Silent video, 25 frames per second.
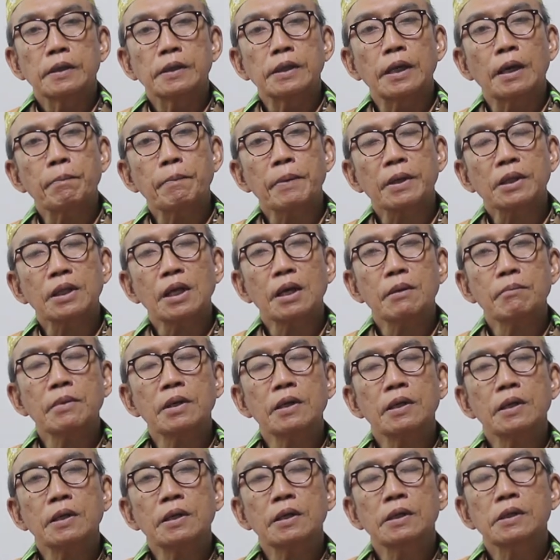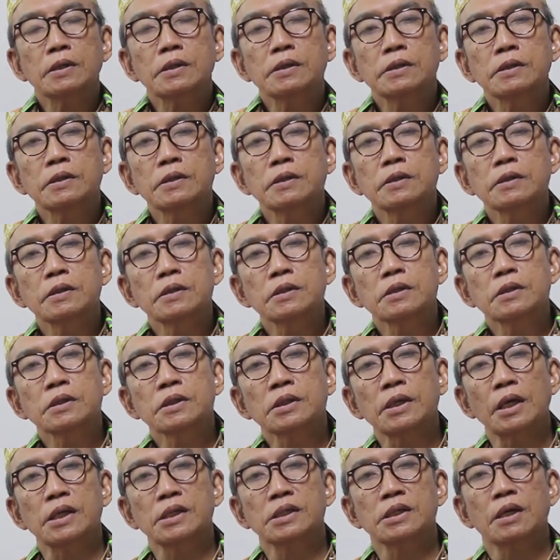Yang pertama,
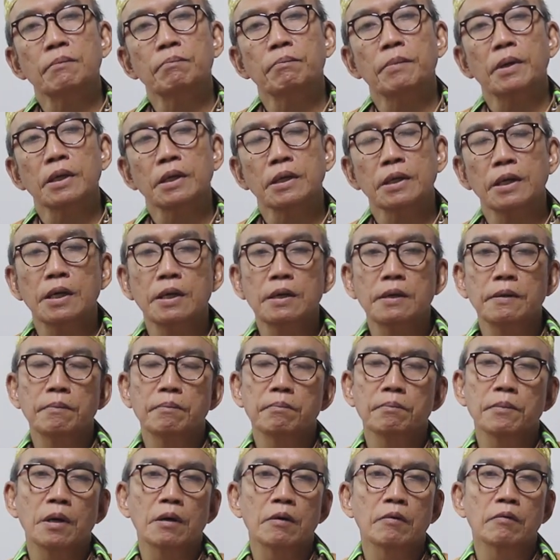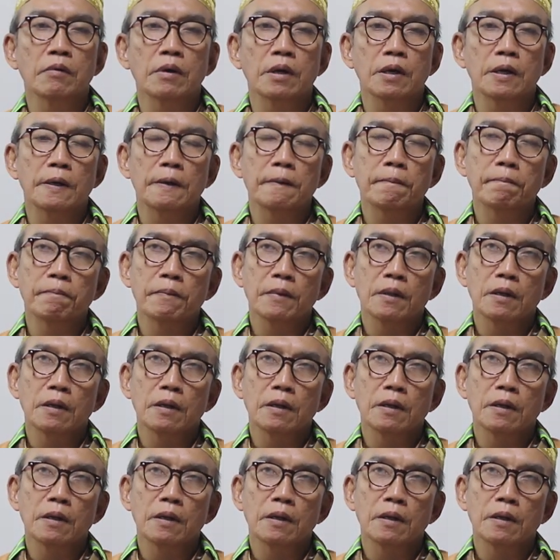saya sampaikan bahwa